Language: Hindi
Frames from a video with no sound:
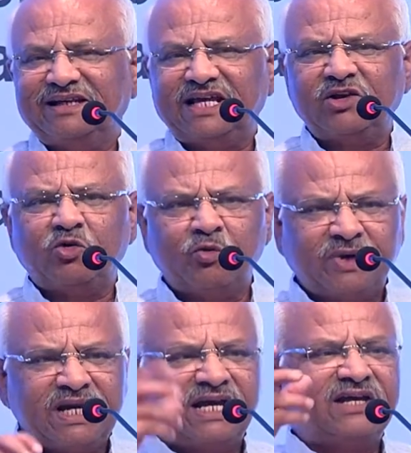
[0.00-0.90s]
लेकिन
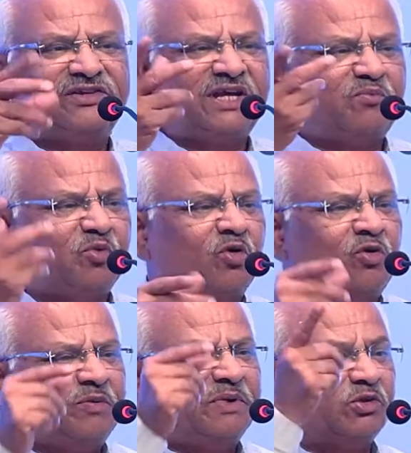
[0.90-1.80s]
कोपर निकस ये
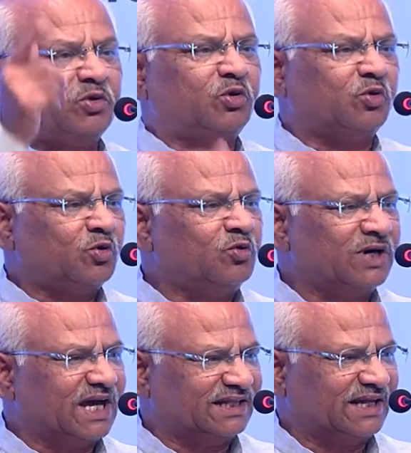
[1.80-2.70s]
पोलून में
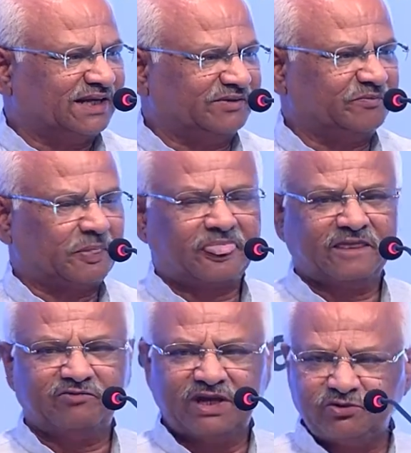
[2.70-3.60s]
तोरून का था
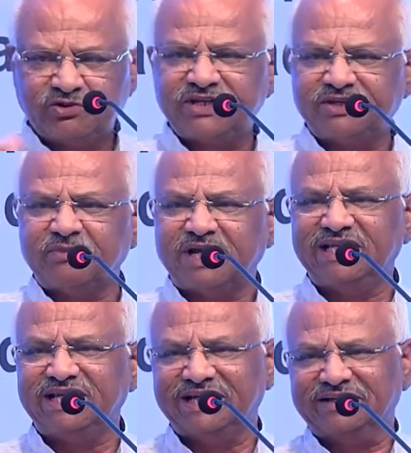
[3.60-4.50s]
वहीं उसकी
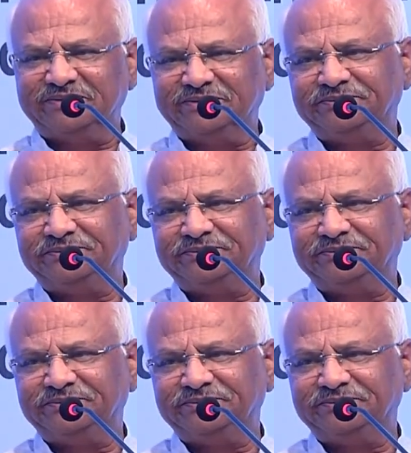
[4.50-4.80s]
समाधि है